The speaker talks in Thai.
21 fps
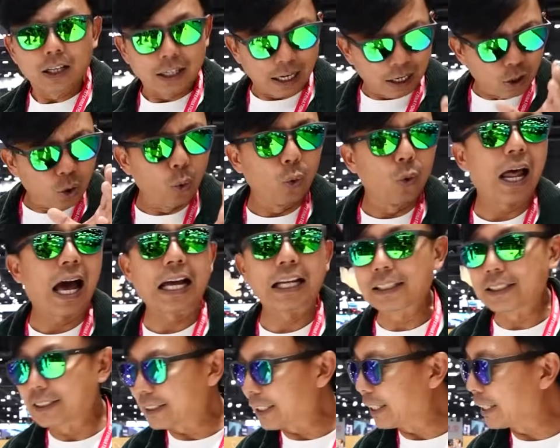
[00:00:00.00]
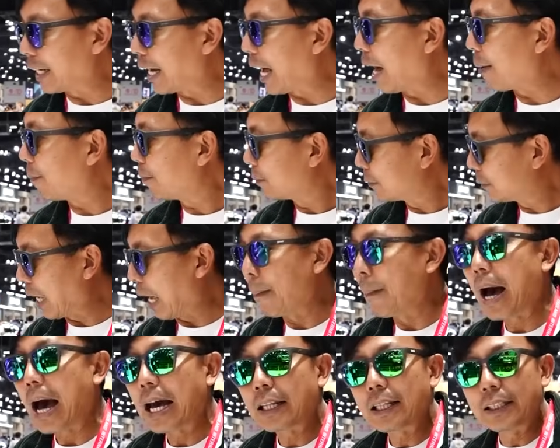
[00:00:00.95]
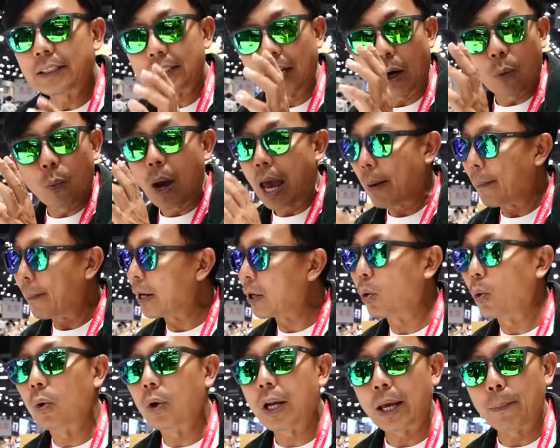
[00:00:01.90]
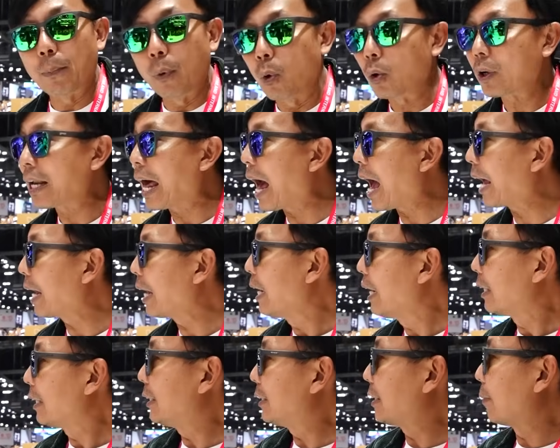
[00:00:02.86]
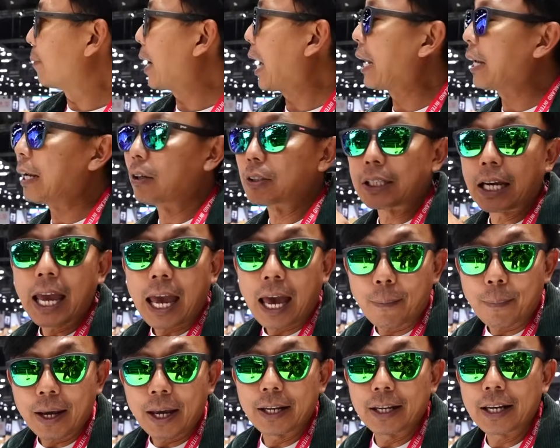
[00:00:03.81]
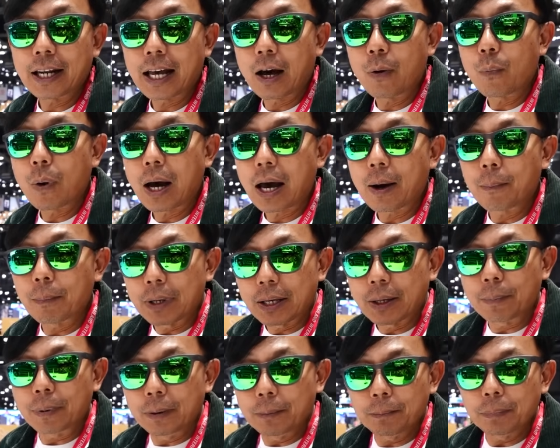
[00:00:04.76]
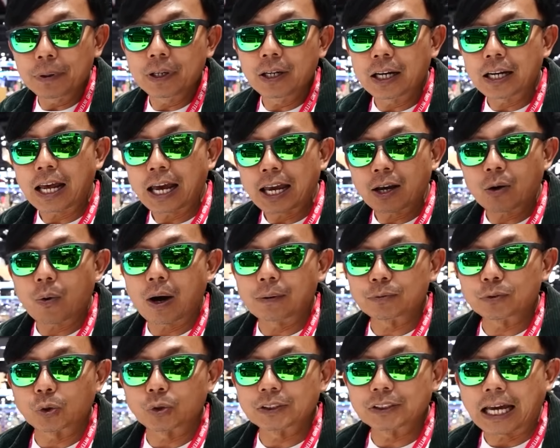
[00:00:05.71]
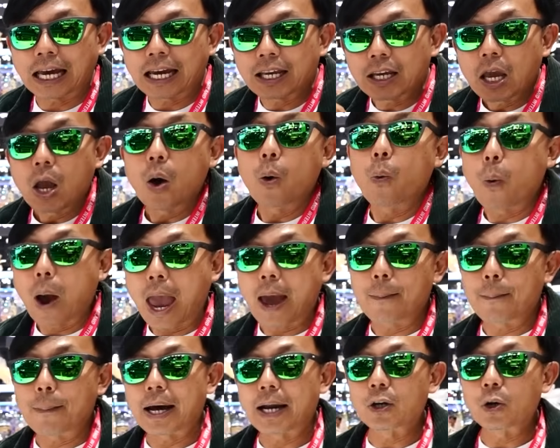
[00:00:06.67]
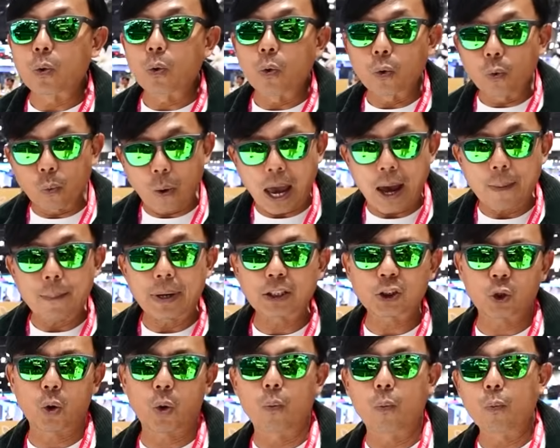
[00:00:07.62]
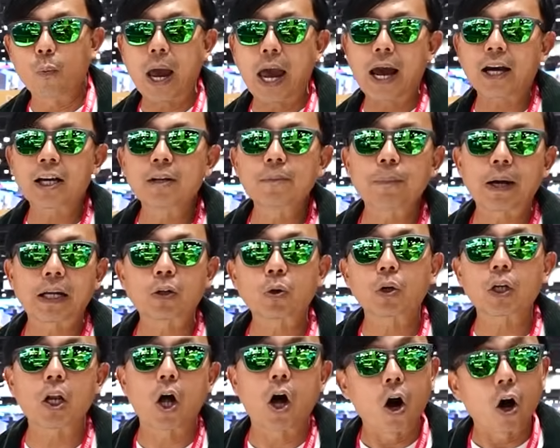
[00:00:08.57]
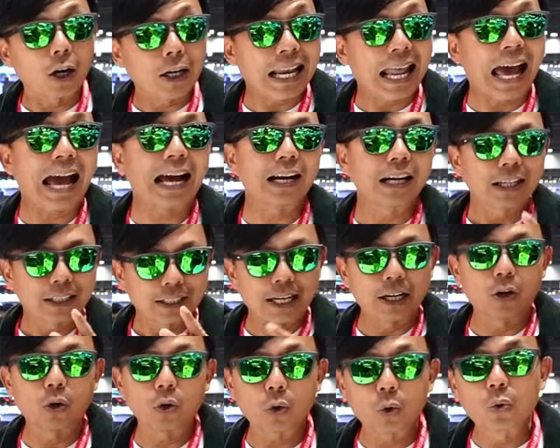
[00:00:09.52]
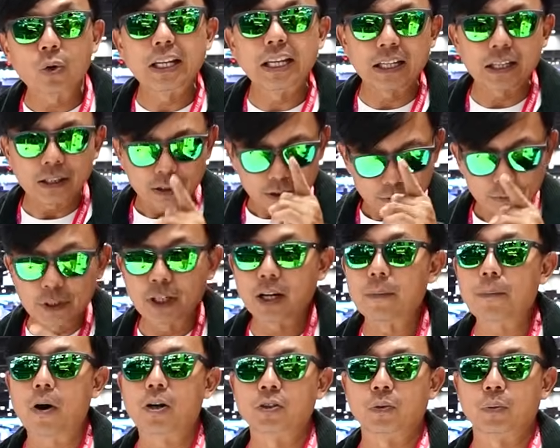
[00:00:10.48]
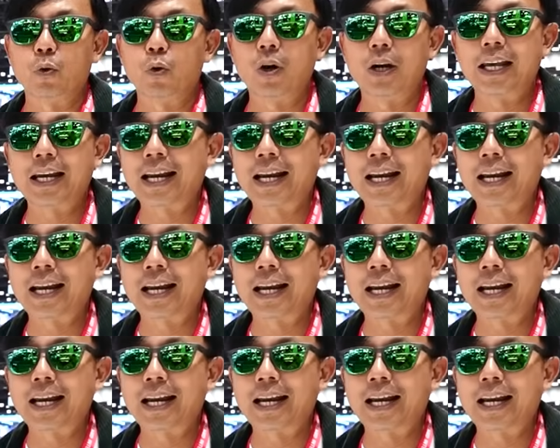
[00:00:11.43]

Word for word: และหรูหราจริงๆนะครับสามารถที่จะแวะมาดูในบูธได้ที่สำคัญเราจะแอบเห็นนะครับว่ามีเพื่อนๆให้ความสนใจแวะมาดูแวะมาชมแวะขึ้นไปทดลองนั่งในรถรุ่นนี้เยอะพอสมควร